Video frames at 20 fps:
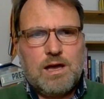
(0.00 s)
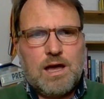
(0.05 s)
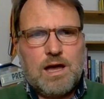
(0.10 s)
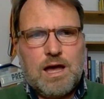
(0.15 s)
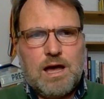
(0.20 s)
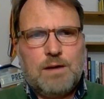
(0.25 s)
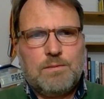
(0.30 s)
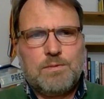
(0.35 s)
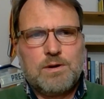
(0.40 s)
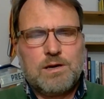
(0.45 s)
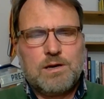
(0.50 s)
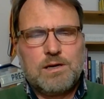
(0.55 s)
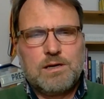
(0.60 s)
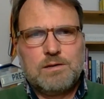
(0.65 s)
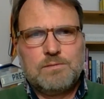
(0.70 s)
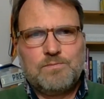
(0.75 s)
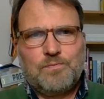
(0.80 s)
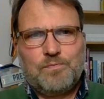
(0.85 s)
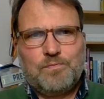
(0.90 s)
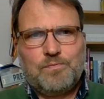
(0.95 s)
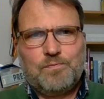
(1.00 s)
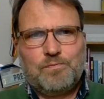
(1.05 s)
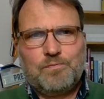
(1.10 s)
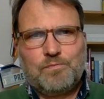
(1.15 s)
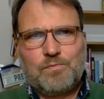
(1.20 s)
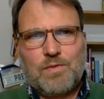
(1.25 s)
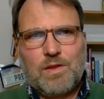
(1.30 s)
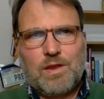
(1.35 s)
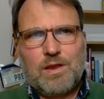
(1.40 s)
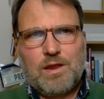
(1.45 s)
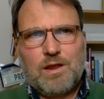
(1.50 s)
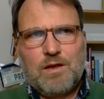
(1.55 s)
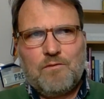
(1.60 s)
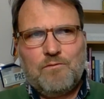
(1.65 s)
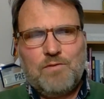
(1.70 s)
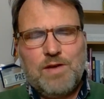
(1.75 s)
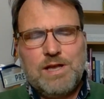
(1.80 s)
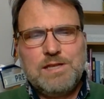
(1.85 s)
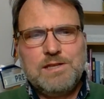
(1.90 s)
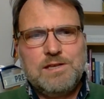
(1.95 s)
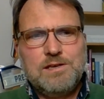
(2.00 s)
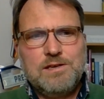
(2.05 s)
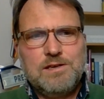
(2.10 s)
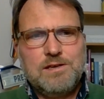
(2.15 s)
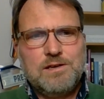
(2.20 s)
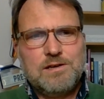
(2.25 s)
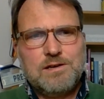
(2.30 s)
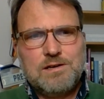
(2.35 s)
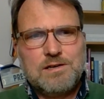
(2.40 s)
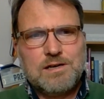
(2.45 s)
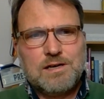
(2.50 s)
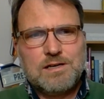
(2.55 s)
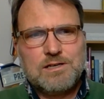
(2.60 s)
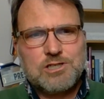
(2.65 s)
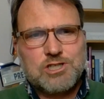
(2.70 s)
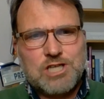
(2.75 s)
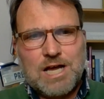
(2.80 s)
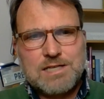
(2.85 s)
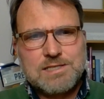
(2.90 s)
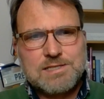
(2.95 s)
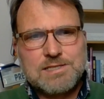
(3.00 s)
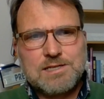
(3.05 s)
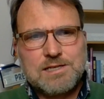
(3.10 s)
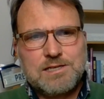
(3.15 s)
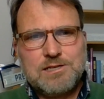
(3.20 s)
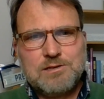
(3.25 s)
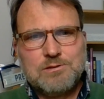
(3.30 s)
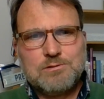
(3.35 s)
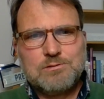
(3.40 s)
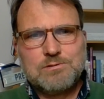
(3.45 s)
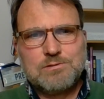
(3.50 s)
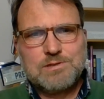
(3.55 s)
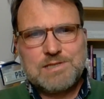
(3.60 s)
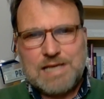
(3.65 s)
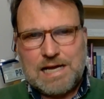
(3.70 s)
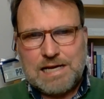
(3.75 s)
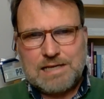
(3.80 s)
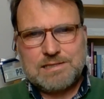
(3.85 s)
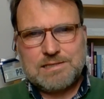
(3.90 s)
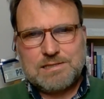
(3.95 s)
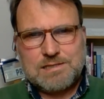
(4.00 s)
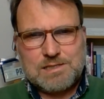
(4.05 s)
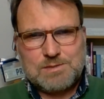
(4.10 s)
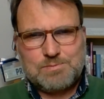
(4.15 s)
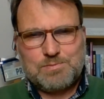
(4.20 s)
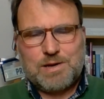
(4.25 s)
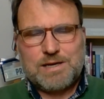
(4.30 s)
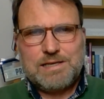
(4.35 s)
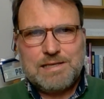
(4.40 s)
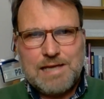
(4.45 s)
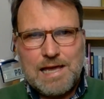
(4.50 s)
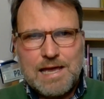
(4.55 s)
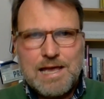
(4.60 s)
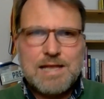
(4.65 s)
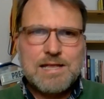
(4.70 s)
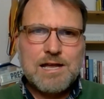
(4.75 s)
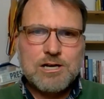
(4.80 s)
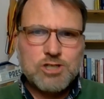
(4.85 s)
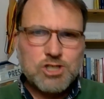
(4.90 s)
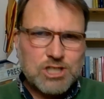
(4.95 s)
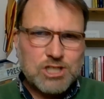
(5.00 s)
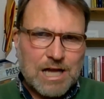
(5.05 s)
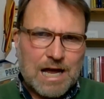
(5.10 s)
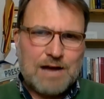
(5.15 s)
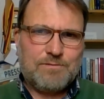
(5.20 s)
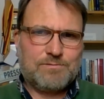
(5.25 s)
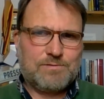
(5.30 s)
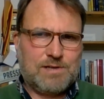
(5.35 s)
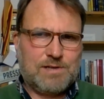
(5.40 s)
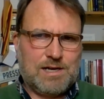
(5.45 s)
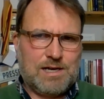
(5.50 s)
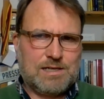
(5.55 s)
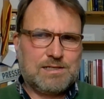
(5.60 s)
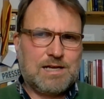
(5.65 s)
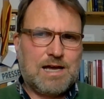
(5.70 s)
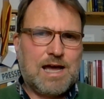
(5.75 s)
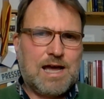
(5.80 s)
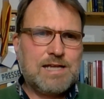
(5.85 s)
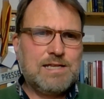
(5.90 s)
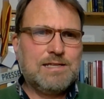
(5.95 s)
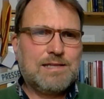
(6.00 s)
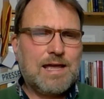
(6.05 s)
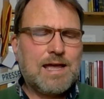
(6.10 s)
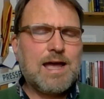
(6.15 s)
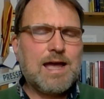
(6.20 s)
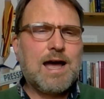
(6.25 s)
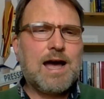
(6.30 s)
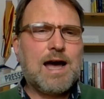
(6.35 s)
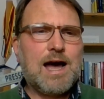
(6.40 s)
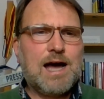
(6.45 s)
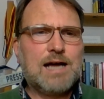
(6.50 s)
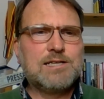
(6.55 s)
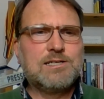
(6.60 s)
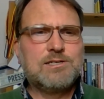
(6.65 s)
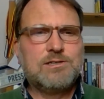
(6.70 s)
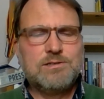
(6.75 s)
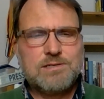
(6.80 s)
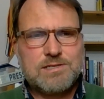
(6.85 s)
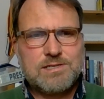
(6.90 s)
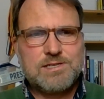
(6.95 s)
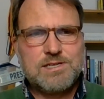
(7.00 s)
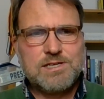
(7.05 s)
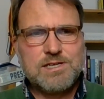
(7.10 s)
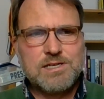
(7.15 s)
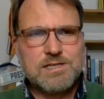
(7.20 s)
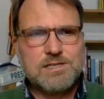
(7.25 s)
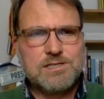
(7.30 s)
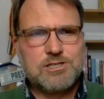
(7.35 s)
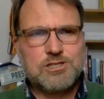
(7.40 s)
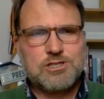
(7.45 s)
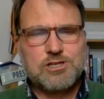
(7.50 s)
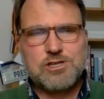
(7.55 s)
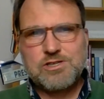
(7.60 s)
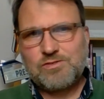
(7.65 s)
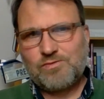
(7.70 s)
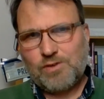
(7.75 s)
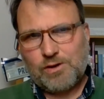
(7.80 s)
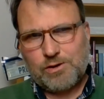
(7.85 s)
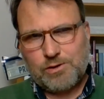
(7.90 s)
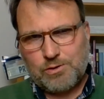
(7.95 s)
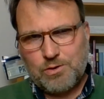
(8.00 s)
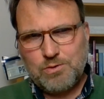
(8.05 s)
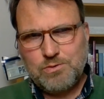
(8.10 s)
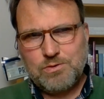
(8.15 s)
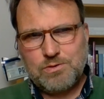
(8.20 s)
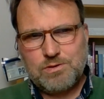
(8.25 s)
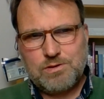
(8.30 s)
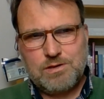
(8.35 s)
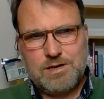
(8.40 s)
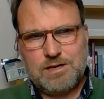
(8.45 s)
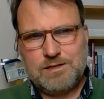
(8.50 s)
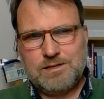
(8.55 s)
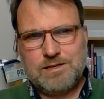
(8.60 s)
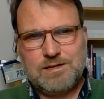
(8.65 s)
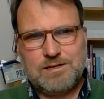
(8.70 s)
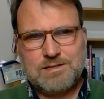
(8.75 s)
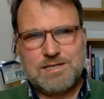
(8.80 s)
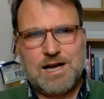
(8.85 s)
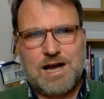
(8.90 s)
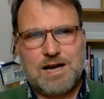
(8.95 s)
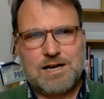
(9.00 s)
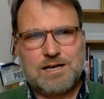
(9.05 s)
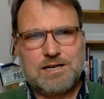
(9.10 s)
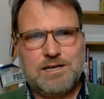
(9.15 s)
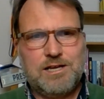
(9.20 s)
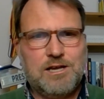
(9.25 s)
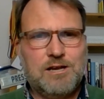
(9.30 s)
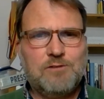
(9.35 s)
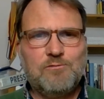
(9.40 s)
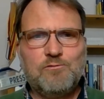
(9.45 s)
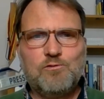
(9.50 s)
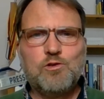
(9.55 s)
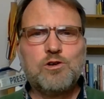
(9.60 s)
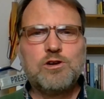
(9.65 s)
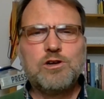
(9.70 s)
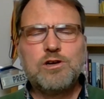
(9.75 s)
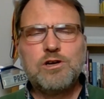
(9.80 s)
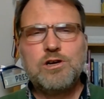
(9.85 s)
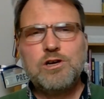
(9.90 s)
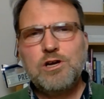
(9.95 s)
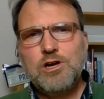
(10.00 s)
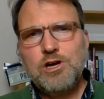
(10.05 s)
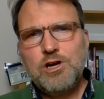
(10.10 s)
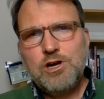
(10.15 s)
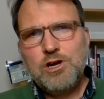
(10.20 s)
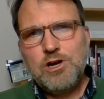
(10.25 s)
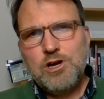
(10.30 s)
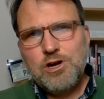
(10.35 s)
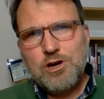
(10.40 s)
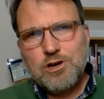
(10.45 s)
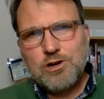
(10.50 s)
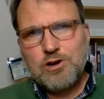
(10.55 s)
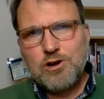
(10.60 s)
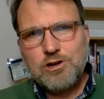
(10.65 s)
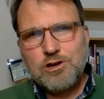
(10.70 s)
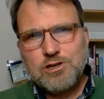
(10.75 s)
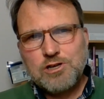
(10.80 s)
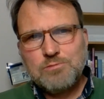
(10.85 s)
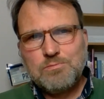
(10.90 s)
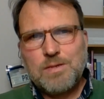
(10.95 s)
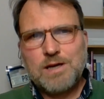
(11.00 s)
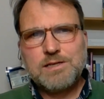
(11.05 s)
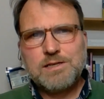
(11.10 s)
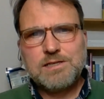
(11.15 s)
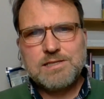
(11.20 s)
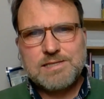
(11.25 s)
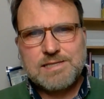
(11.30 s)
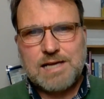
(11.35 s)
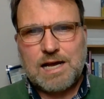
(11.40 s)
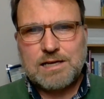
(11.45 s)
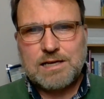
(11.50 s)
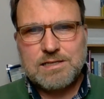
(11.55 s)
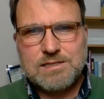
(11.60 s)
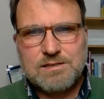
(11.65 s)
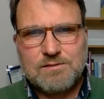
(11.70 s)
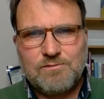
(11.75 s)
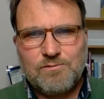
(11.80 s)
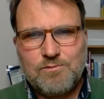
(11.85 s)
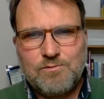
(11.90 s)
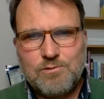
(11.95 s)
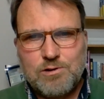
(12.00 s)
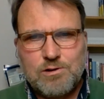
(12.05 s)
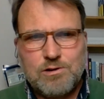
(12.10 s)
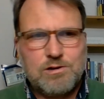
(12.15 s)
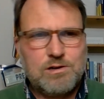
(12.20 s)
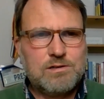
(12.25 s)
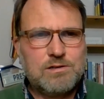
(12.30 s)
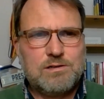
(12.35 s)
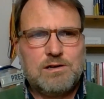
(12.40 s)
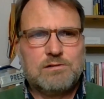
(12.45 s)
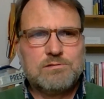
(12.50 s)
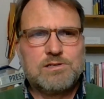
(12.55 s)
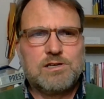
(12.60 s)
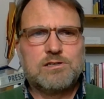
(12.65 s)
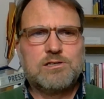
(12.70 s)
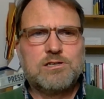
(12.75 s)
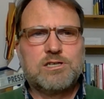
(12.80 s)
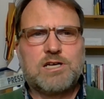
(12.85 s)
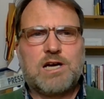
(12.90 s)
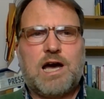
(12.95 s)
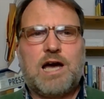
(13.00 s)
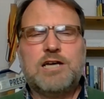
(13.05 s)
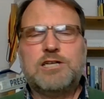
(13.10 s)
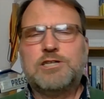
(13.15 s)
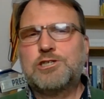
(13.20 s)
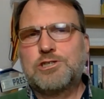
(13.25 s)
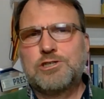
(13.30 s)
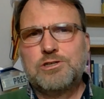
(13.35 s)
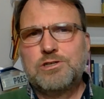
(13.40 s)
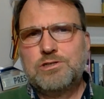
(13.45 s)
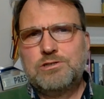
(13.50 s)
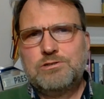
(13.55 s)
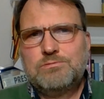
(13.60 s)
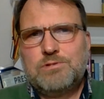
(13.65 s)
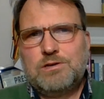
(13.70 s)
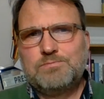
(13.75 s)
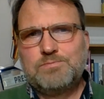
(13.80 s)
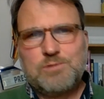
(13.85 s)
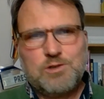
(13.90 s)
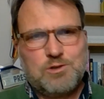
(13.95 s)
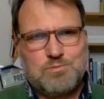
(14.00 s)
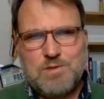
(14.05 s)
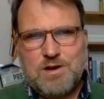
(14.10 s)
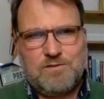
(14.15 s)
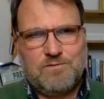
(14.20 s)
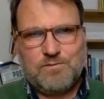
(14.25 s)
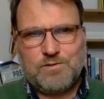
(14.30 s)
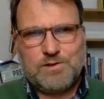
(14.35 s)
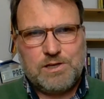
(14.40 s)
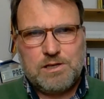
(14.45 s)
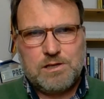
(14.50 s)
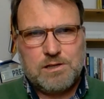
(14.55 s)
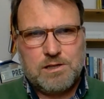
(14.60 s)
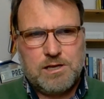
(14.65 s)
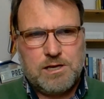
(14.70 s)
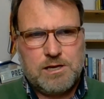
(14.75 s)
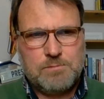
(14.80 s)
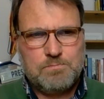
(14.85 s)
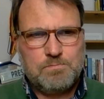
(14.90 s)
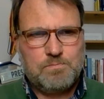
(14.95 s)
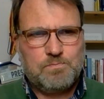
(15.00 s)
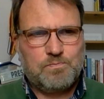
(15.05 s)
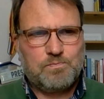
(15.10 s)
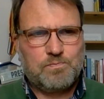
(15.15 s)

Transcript: Aber wenn die Staatsregierung Sachsens bei jeder Straftat ein derart hysterisches Verkünden an den Tag legen würde, könnte man in Sachsen vor lauter Gekreische überhaupt nicht mehr in Frieden leben.